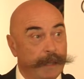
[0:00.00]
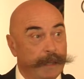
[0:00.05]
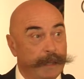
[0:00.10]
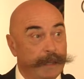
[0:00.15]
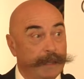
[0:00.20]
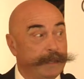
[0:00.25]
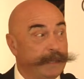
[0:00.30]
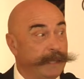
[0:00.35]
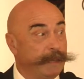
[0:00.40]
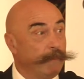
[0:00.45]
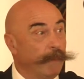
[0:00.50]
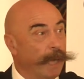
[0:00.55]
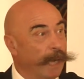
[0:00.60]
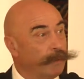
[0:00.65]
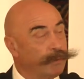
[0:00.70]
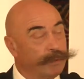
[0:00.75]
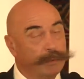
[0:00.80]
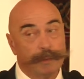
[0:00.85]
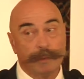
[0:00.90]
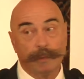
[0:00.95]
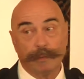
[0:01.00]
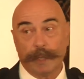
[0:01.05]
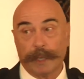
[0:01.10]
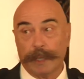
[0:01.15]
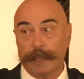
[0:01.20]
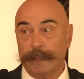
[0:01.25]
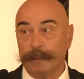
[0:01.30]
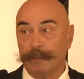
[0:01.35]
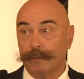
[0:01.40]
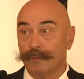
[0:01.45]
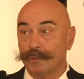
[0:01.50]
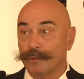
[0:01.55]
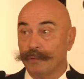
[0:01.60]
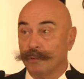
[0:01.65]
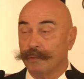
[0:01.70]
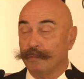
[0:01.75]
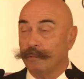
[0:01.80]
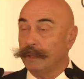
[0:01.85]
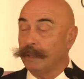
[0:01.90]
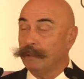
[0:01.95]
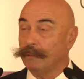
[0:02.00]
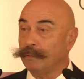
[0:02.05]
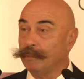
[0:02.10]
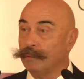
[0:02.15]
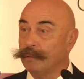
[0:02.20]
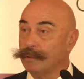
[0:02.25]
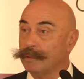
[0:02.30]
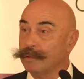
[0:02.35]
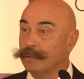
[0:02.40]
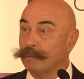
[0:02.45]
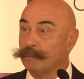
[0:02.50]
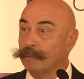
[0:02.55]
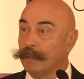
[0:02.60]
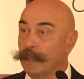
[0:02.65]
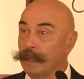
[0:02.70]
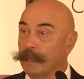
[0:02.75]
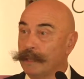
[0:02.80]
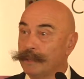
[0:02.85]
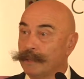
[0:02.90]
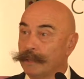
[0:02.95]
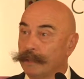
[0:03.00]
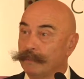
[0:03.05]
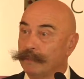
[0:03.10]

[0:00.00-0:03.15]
démarches d'enquête aujourd'hui ou de sondage.